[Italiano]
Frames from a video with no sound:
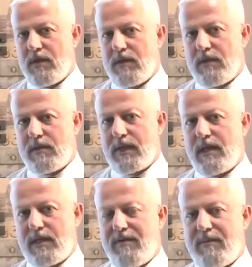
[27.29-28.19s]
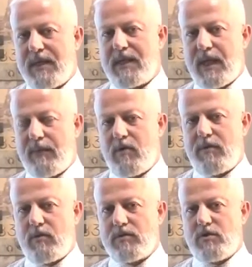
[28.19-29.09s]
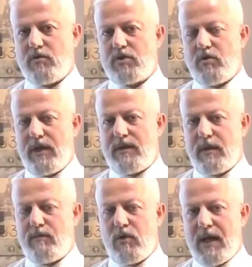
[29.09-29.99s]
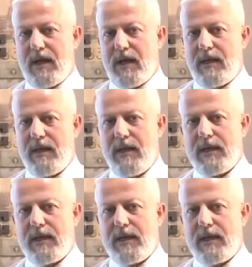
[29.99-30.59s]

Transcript: eh, relativamente alla propria costituzione in tribunale